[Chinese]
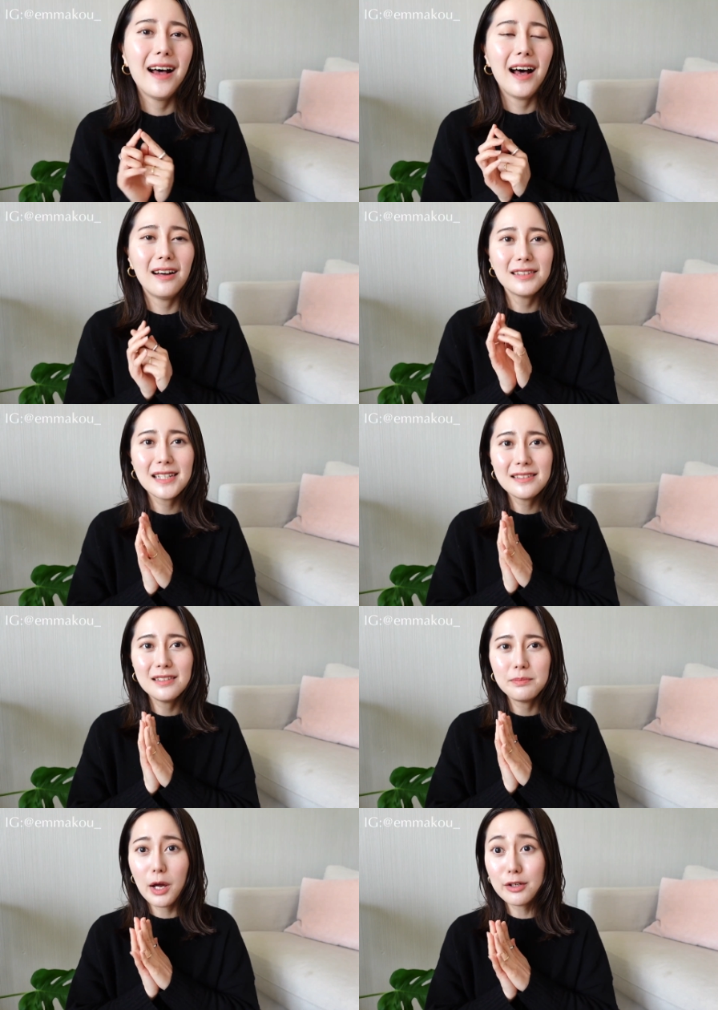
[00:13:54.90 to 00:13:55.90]
好，那呢
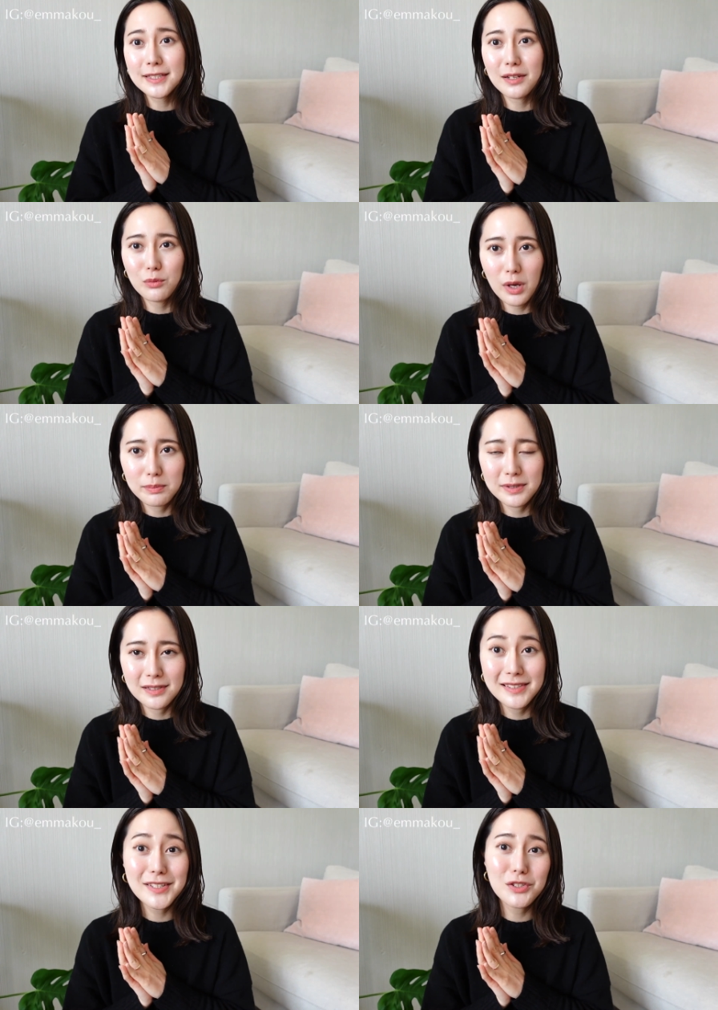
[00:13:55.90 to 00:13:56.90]
Marks and Web
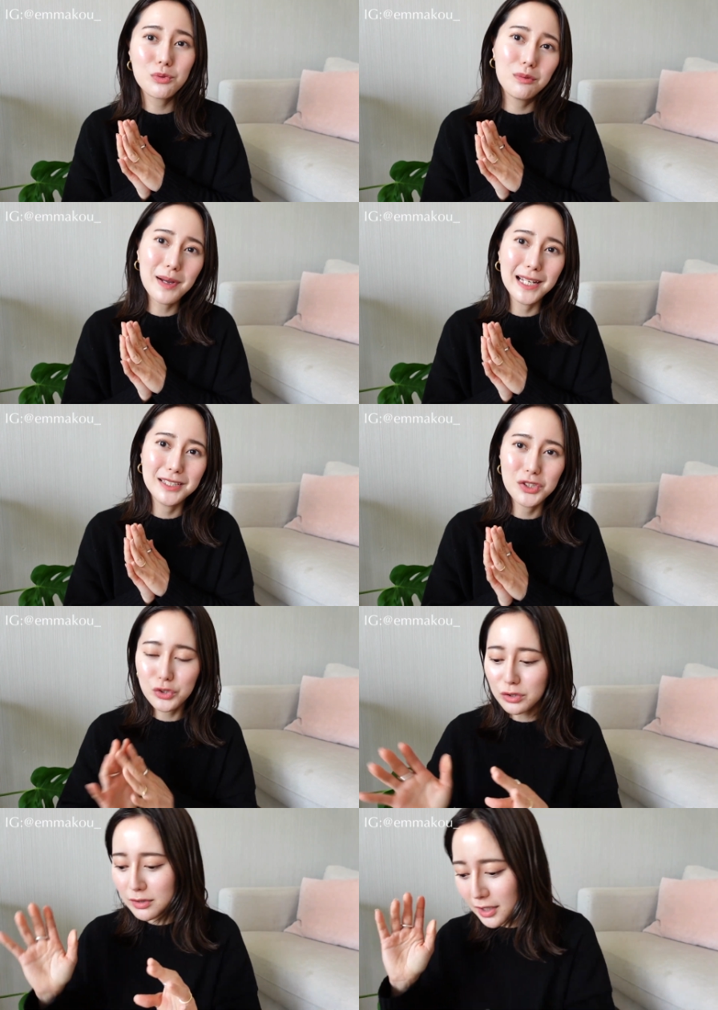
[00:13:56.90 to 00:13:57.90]
呢，这次我买的
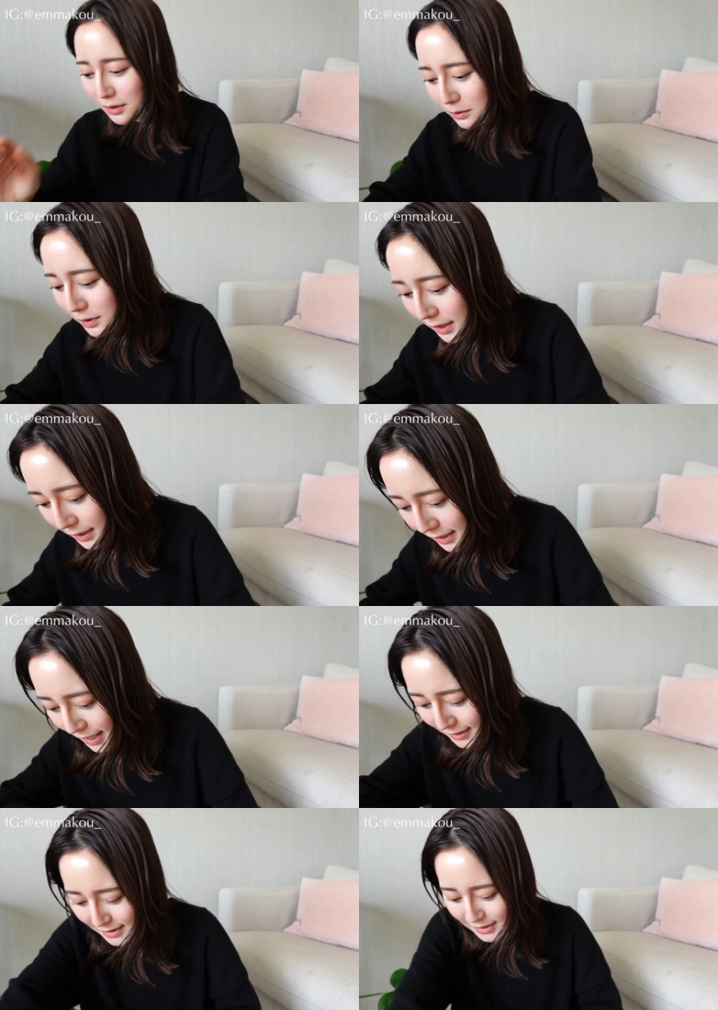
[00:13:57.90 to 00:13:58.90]
是呢，我来
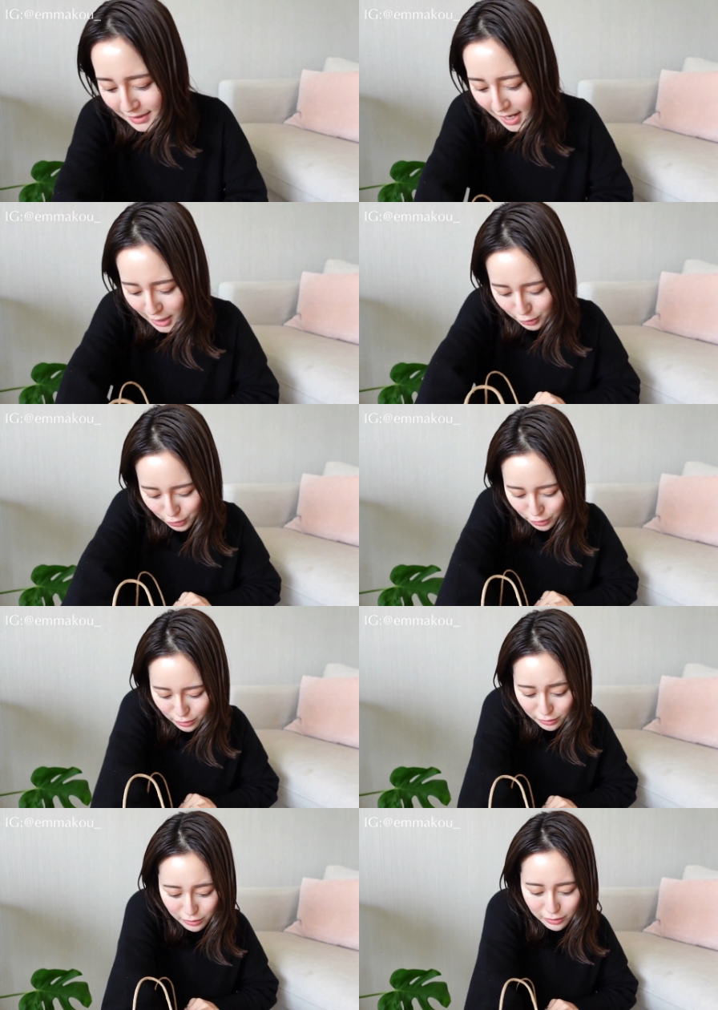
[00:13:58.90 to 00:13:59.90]
看一下
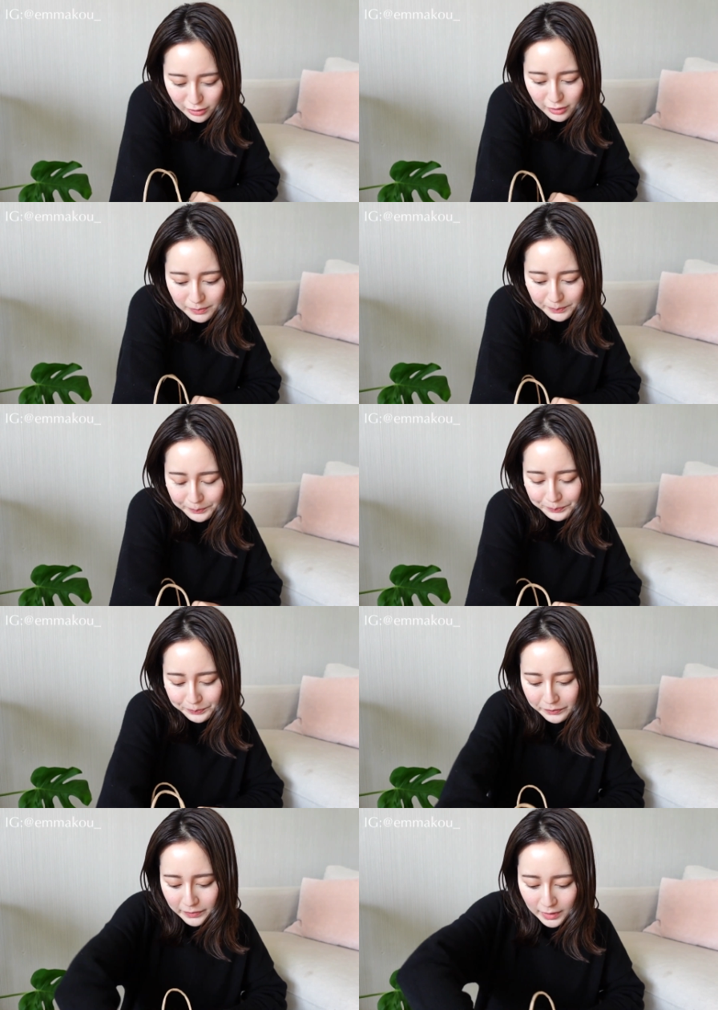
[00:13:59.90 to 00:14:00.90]
是，
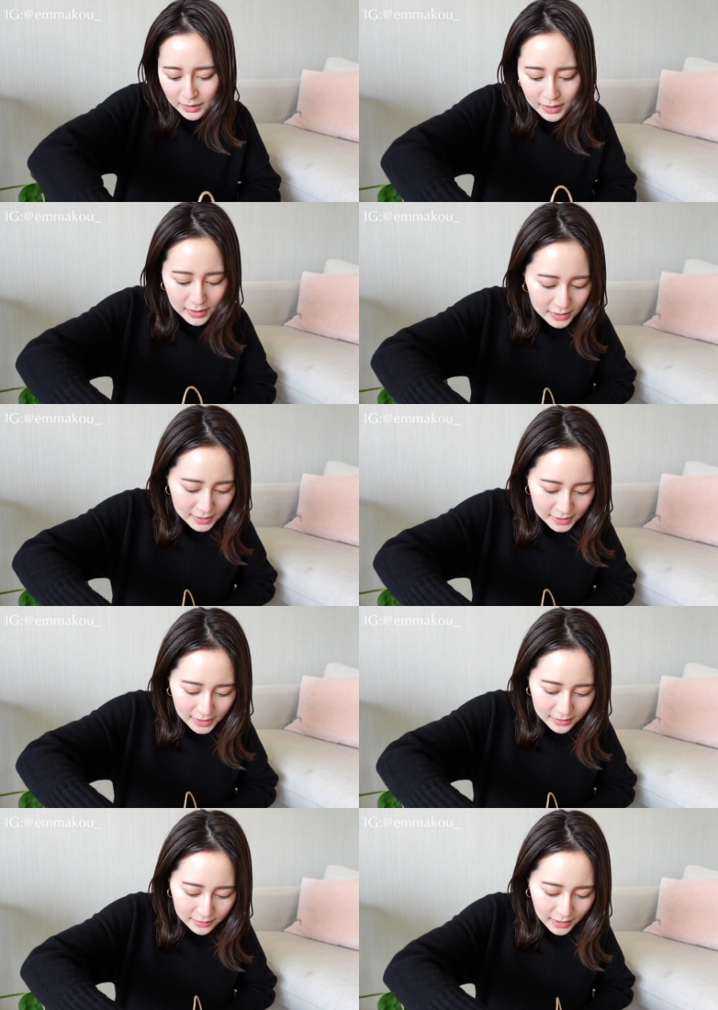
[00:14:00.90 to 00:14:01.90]
先